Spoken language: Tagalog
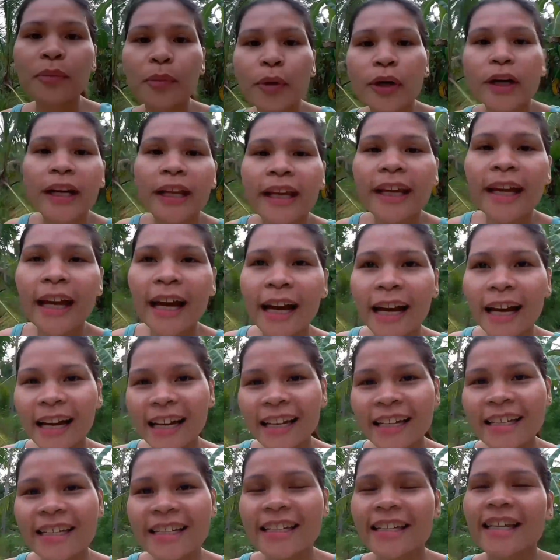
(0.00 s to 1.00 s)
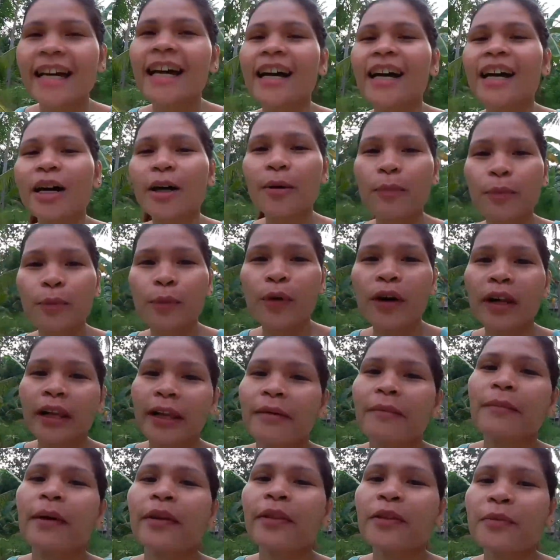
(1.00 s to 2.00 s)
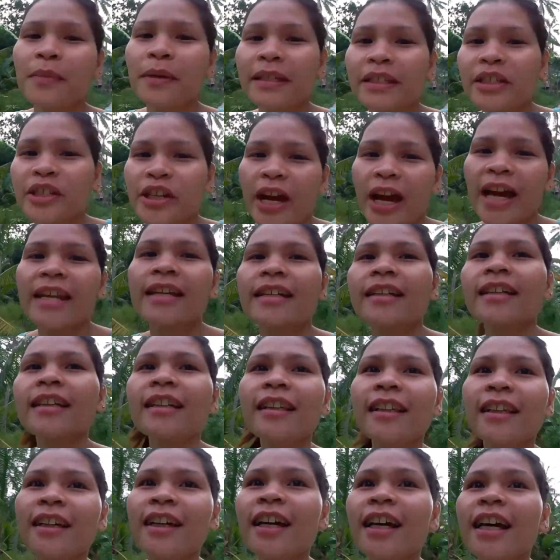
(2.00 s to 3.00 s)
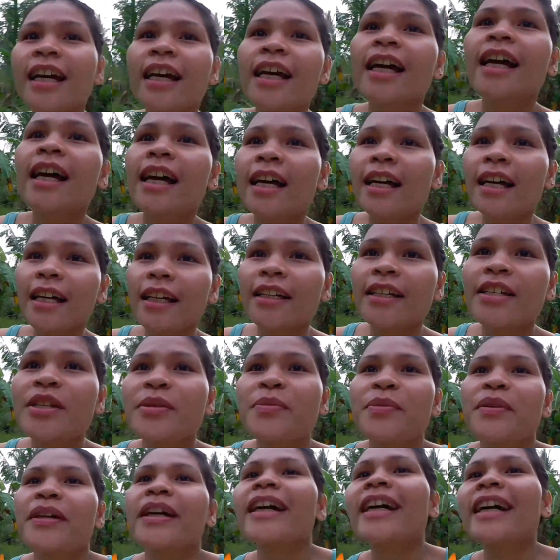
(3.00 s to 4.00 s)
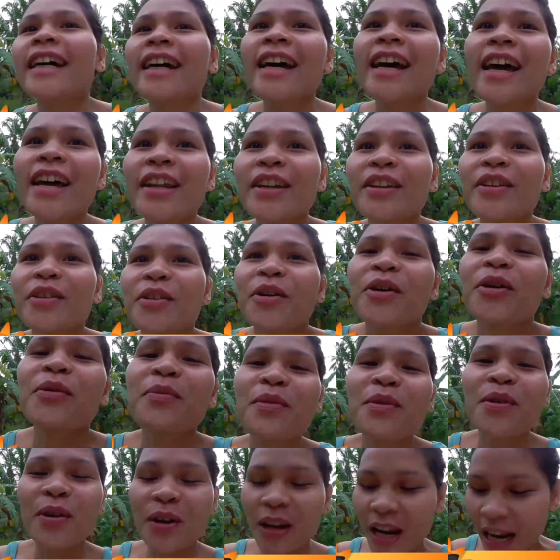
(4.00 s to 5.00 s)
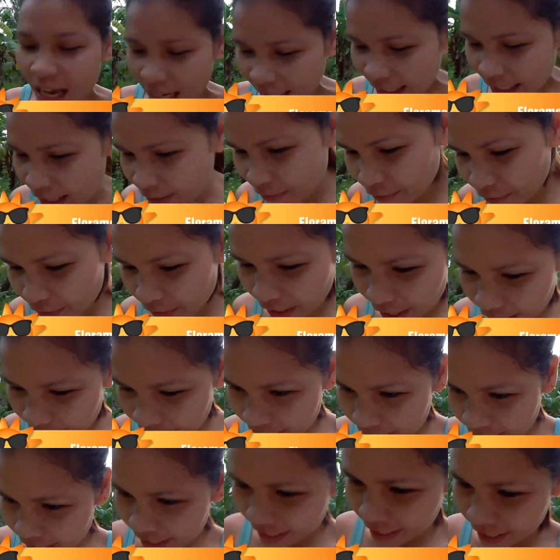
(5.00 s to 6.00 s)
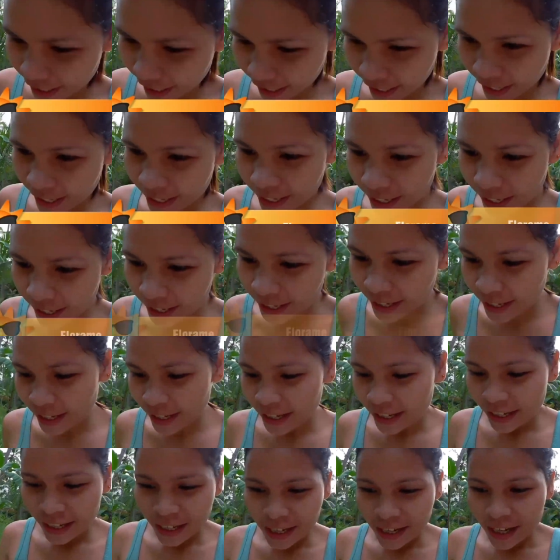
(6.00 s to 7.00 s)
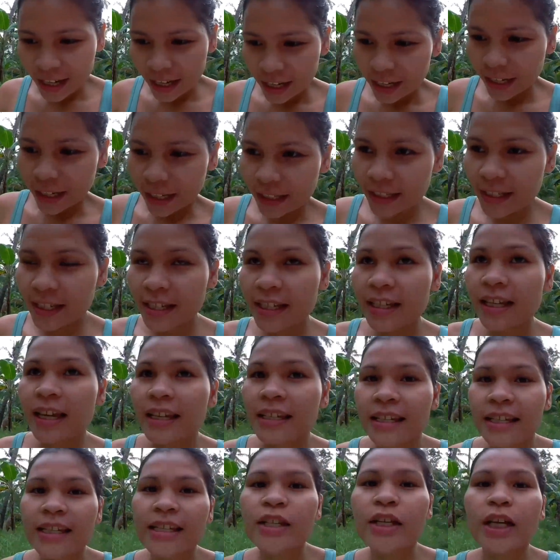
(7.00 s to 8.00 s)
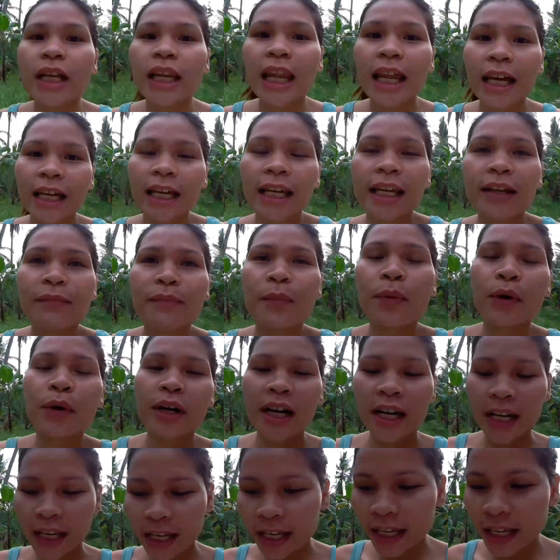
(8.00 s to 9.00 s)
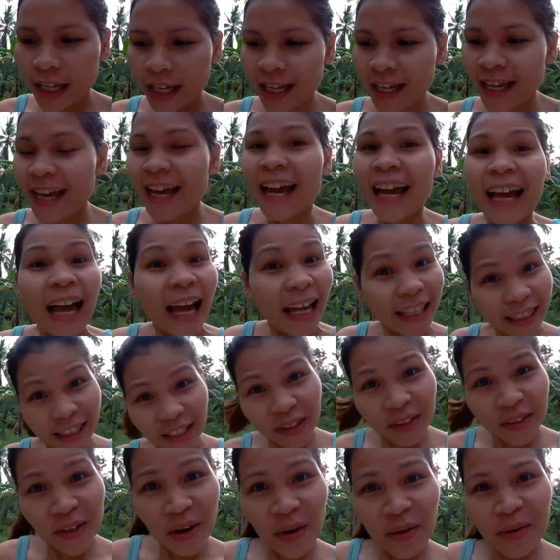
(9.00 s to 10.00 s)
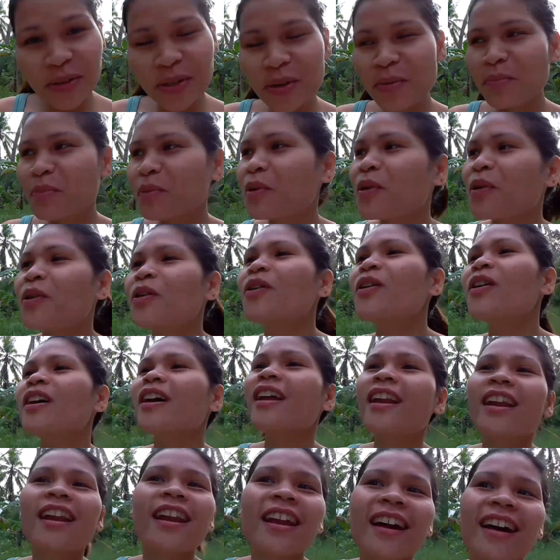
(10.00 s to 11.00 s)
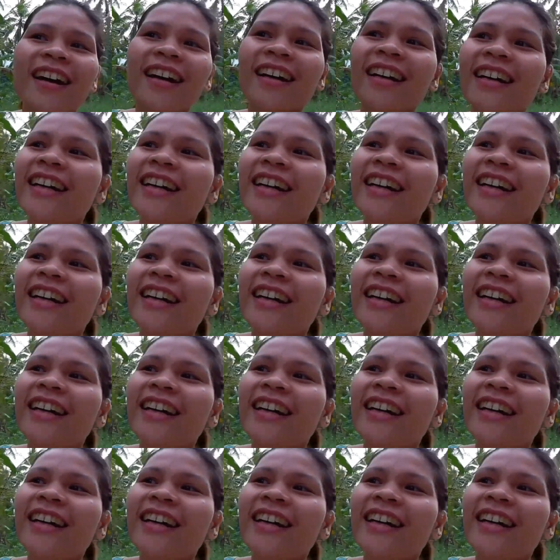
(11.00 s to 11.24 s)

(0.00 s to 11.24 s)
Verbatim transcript: Good morning guys! Um, welcome back to my channel. It's me again, your Boholana friend. And it's 6 o'clock in the morning. Andito na ako sa Bohol.